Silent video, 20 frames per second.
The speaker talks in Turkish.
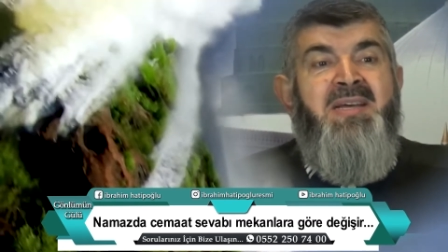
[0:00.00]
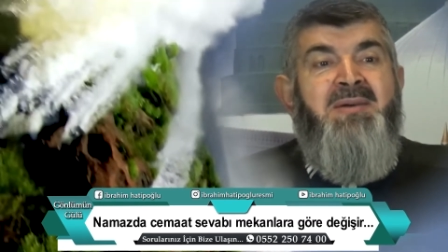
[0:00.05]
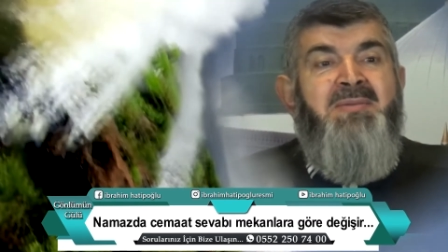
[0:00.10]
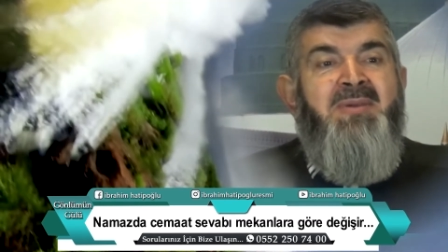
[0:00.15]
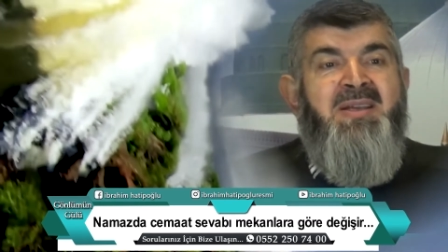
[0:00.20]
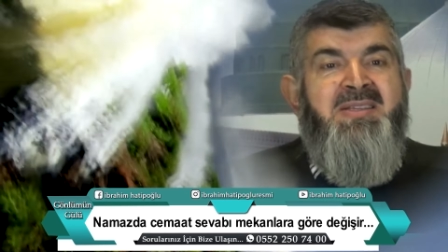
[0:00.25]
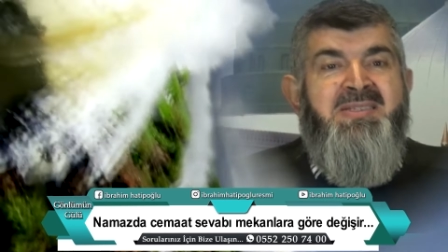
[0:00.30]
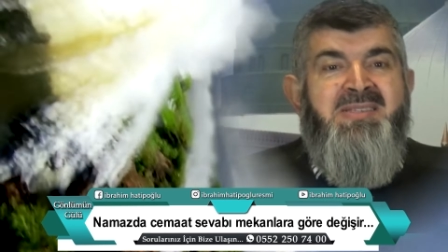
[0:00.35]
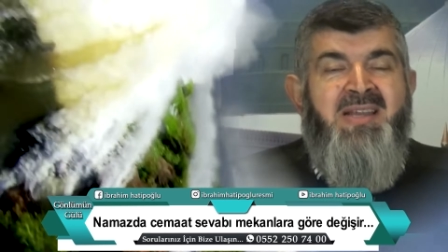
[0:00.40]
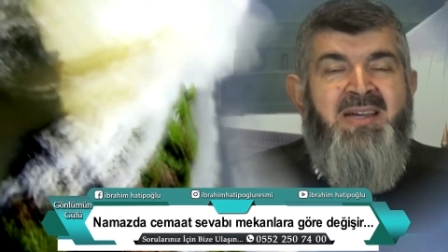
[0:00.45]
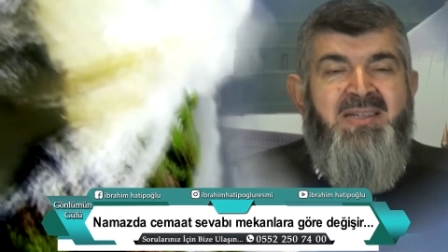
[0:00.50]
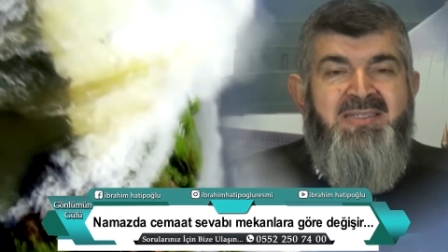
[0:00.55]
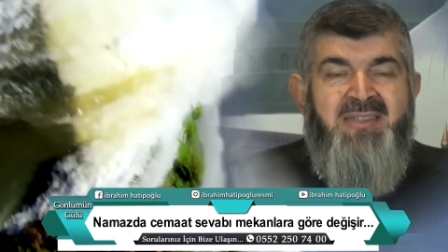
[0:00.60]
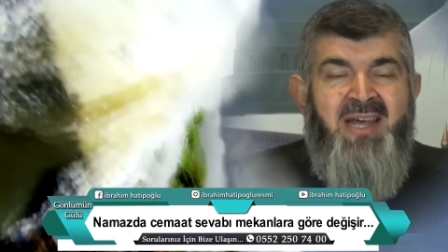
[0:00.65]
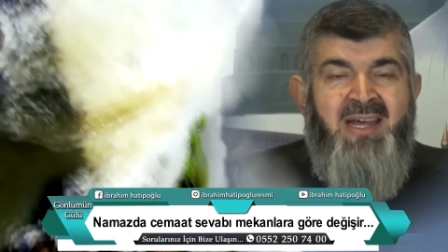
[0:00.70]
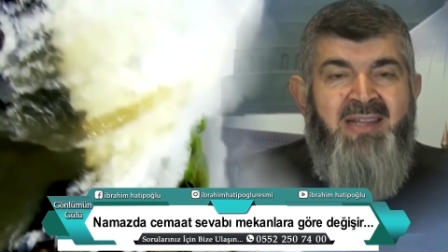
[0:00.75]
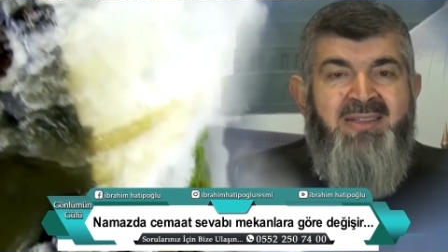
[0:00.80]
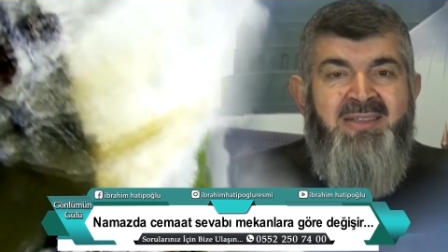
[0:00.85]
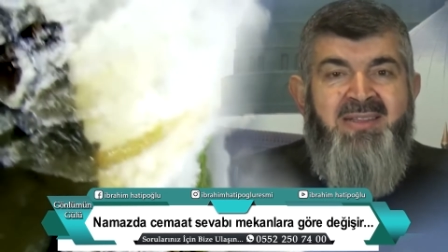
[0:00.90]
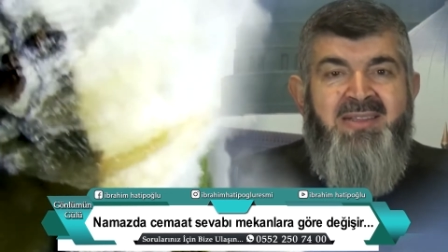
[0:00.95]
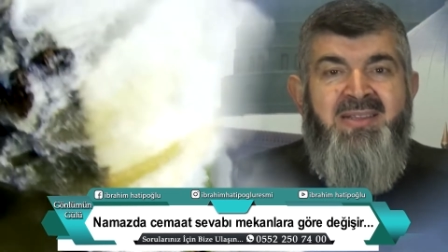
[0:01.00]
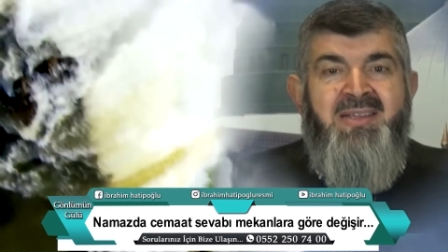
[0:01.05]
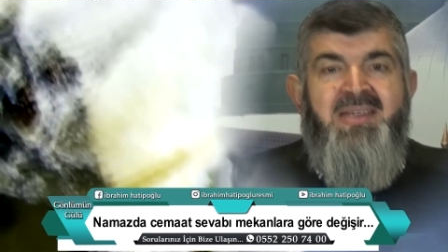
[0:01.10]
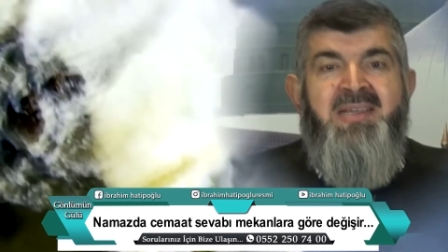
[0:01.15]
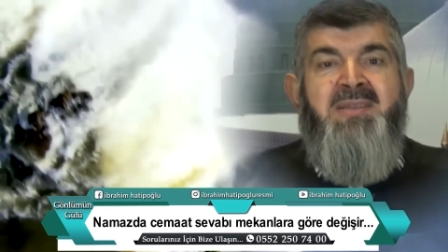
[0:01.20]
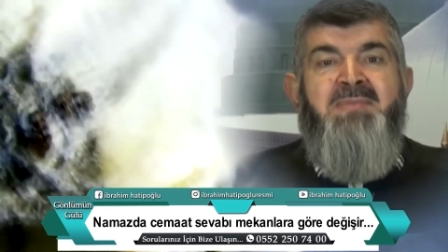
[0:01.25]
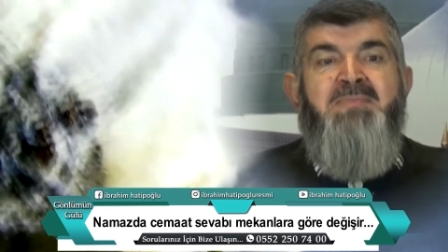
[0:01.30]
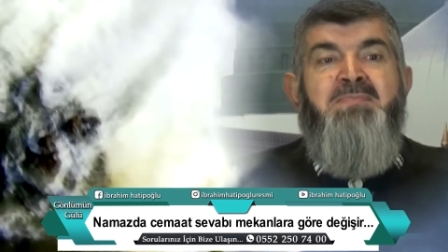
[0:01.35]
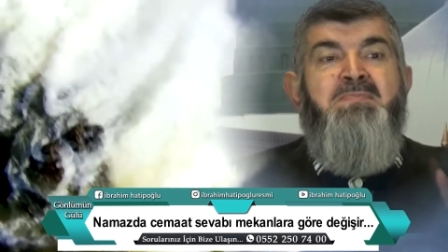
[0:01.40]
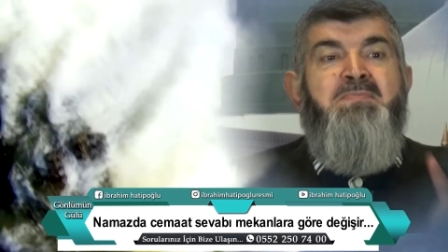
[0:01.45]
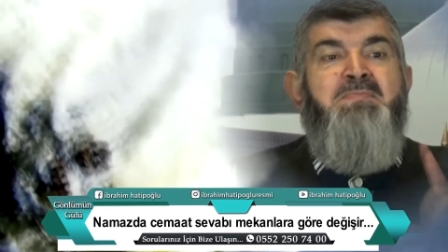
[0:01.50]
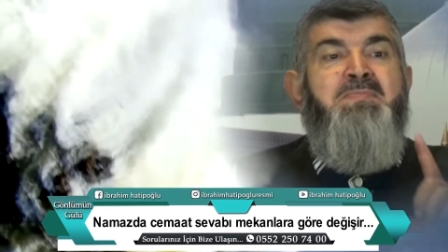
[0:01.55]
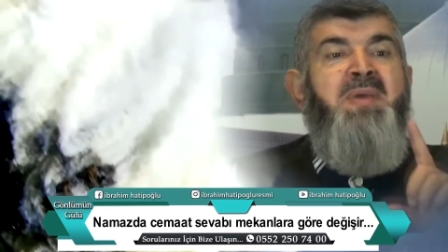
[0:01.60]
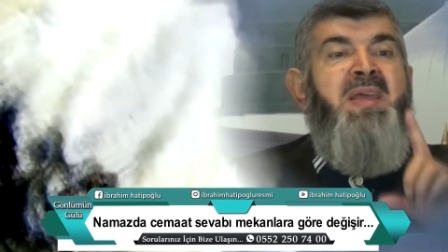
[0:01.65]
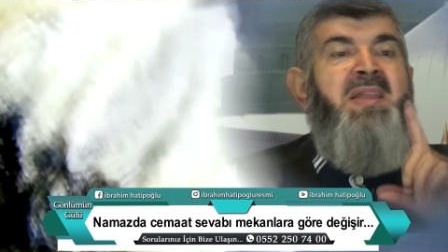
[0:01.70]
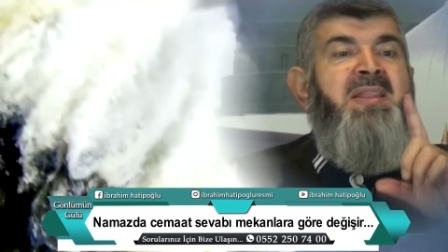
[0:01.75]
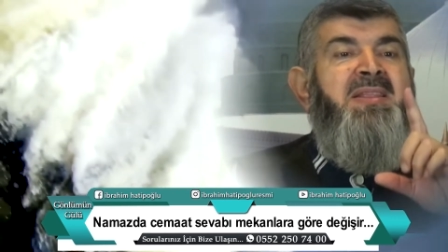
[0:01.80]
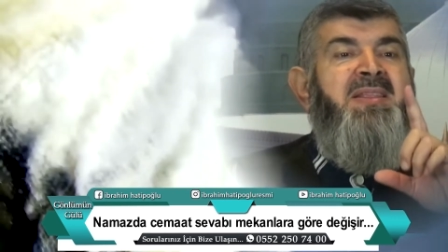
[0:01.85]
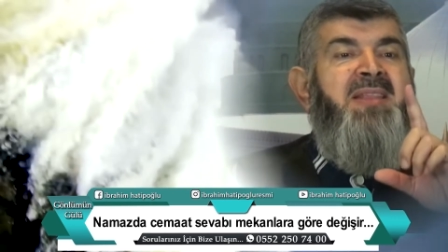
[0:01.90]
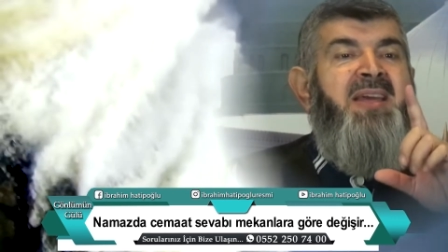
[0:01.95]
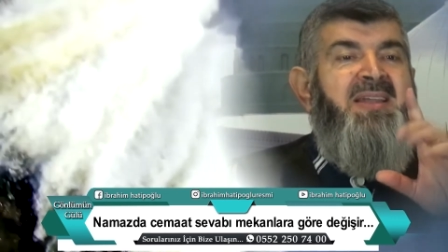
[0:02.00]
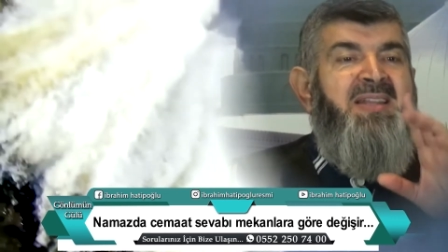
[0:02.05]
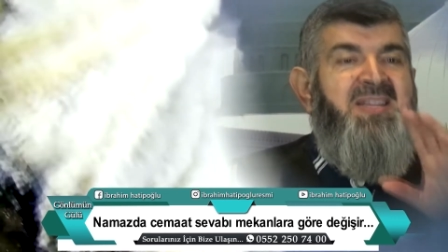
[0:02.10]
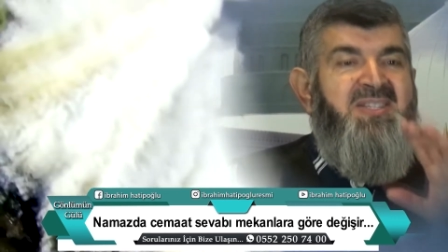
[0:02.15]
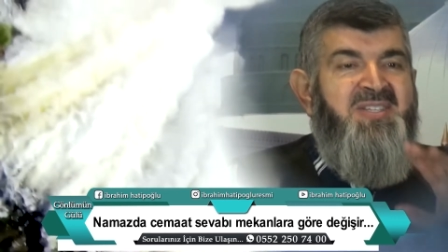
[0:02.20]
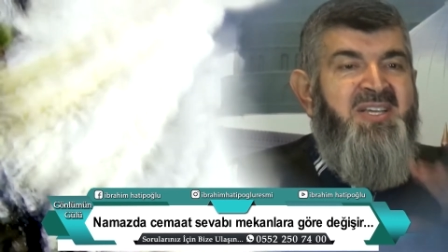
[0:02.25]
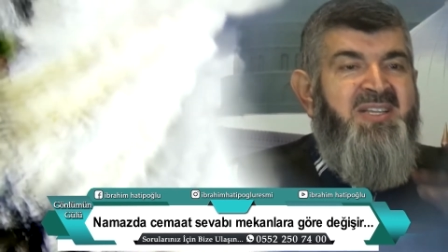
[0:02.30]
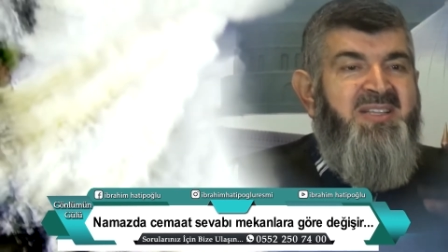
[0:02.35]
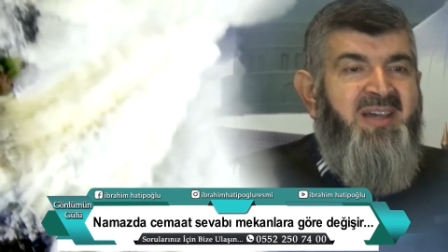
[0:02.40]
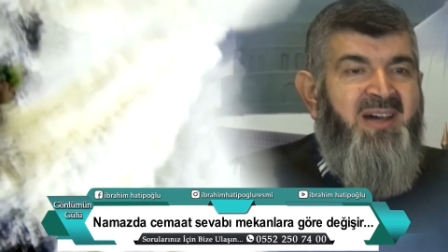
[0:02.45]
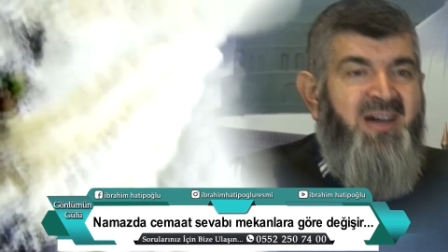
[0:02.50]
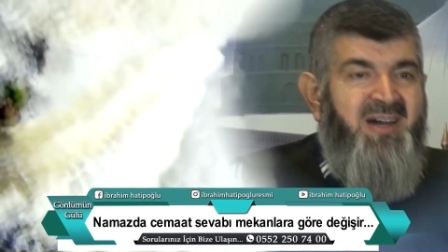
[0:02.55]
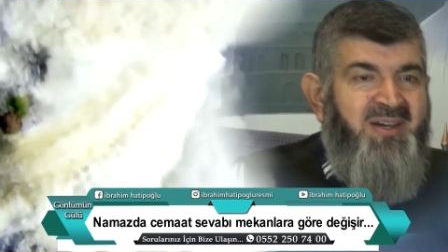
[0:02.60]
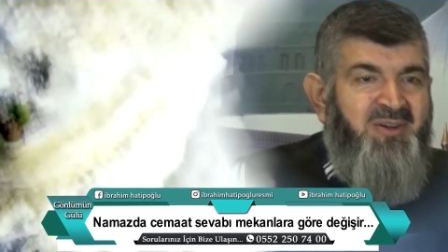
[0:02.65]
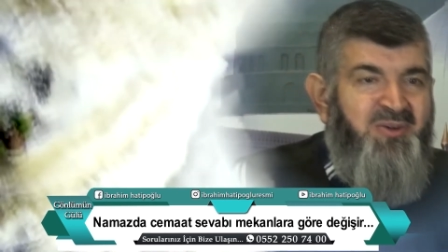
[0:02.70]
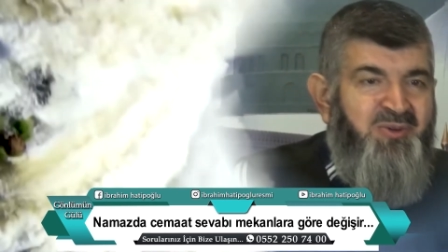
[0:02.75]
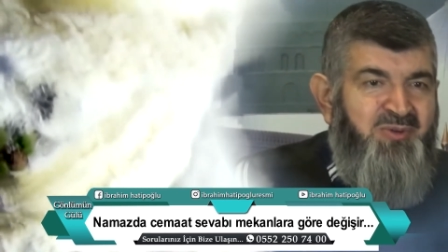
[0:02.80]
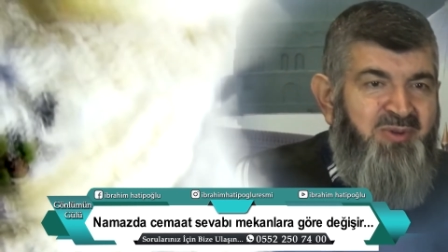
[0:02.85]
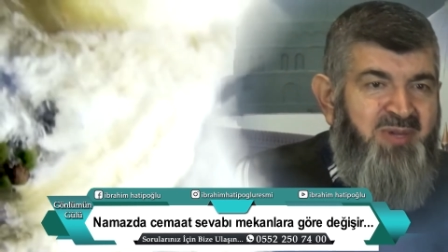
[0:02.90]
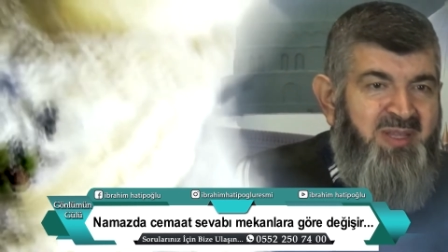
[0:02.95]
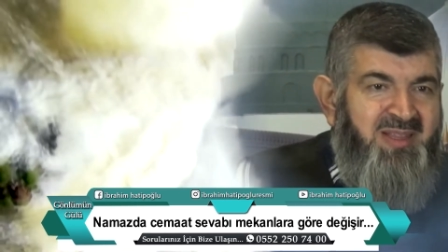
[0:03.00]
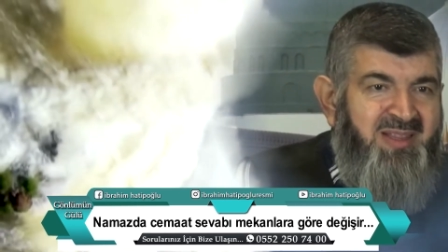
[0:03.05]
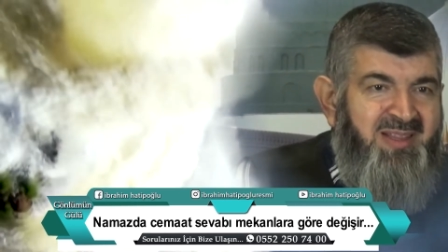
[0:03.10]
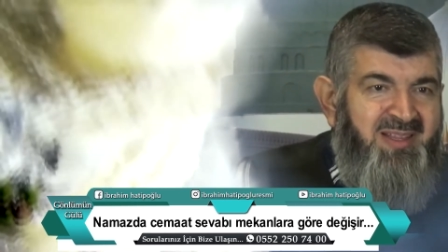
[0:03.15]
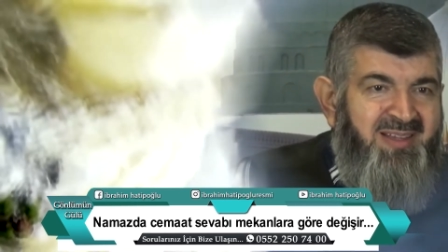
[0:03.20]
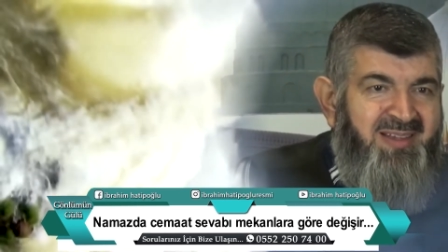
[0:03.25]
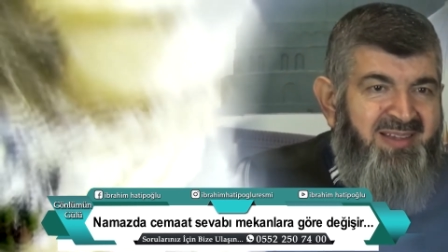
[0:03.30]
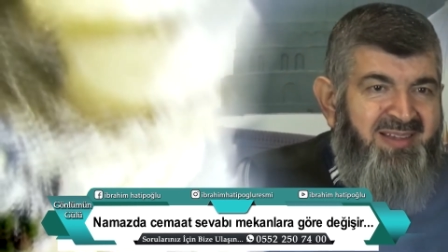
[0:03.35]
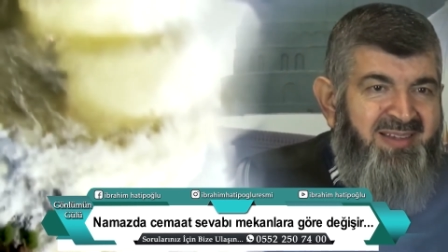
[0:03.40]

namazlardan bin derece daha kuvvetli.